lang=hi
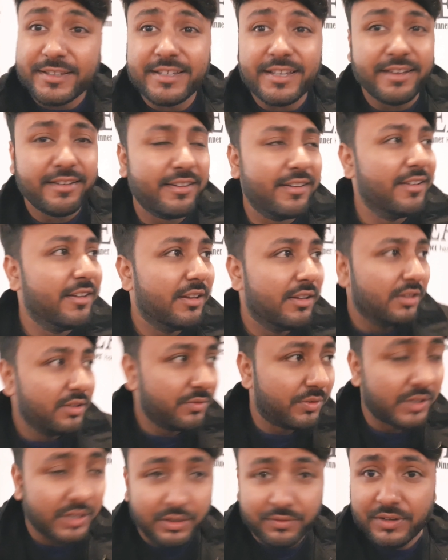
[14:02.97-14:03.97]
नहीं है
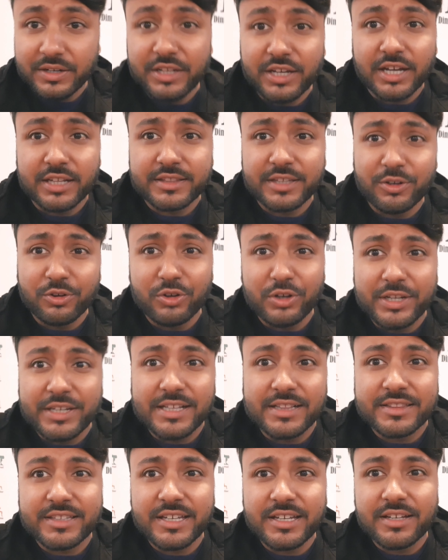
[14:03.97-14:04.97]
फटाफट खाते हैं और
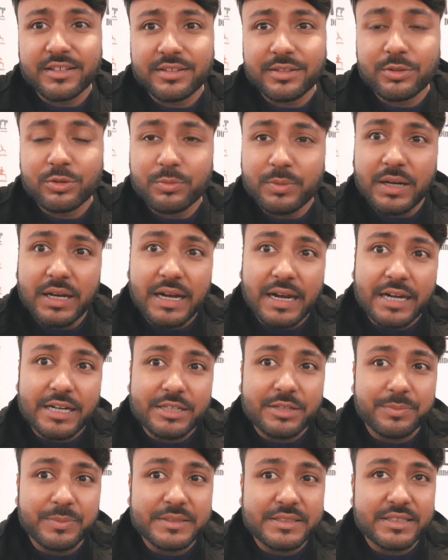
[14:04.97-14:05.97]
निकलते हैं यहाँ से सुबह
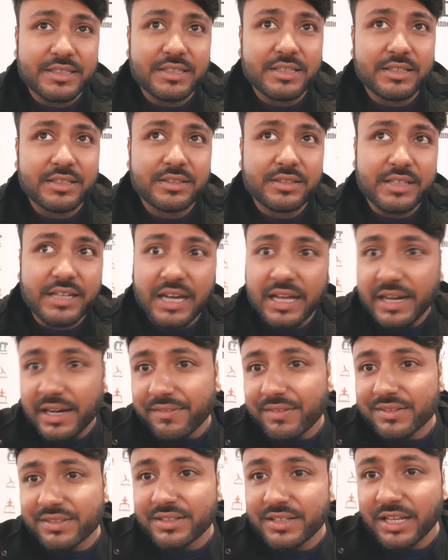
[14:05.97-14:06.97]
आठ बजे दिखा रहा
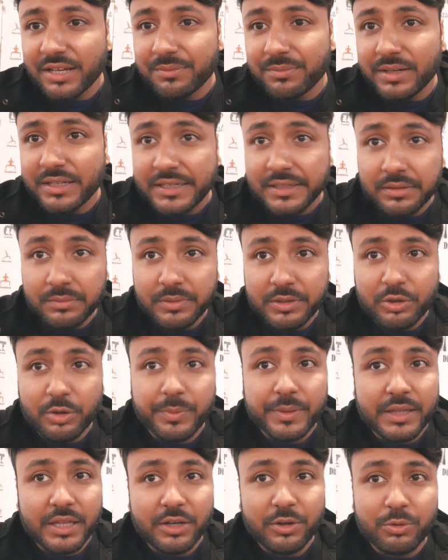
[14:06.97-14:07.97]
है वैसे टाइम लेकिन मेरे को
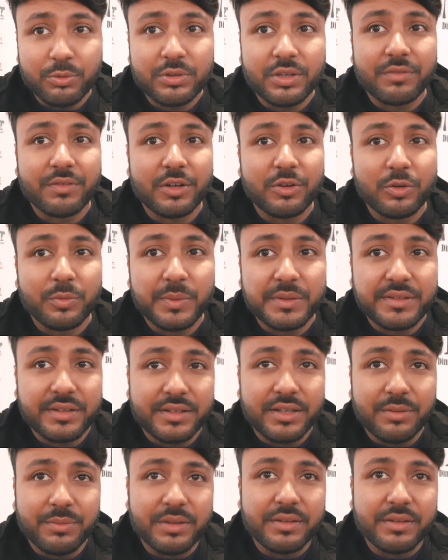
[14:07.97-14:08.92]
पता है नौ सवा नौ बजेंगे